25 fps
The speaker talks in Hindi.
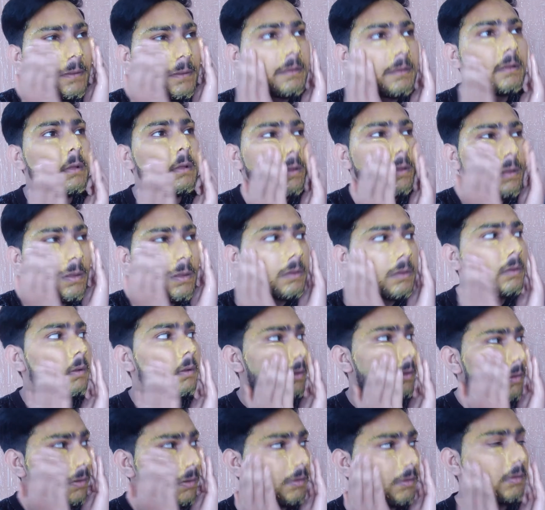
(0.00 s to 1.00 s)
करना
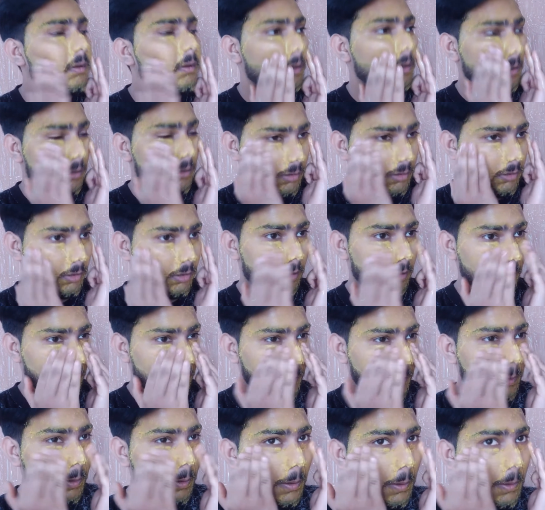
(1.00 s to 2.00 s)
है और उसके बाद हम
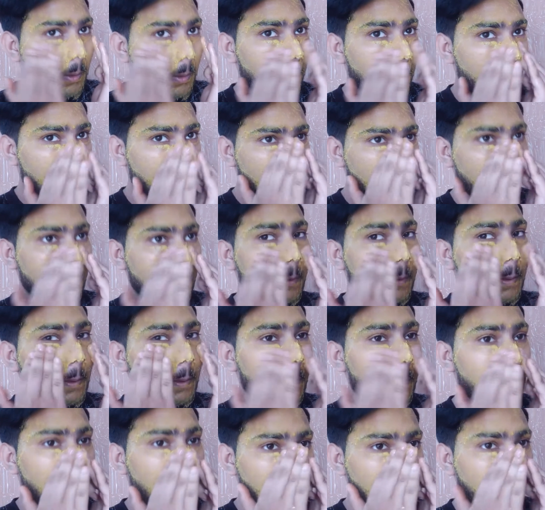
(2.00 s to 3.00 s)
अपने फेस को वॉश कर
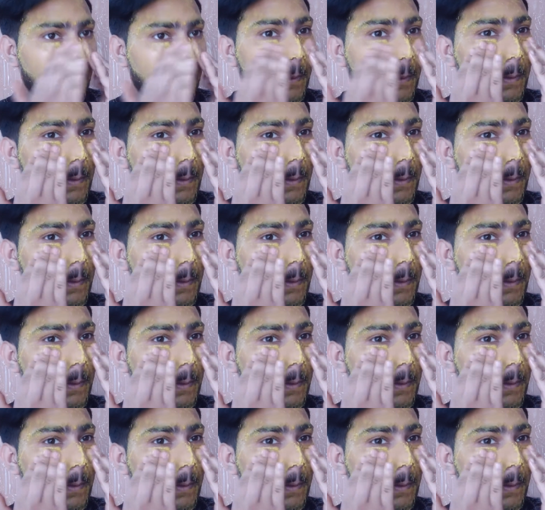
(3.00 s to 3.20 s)
लेंगे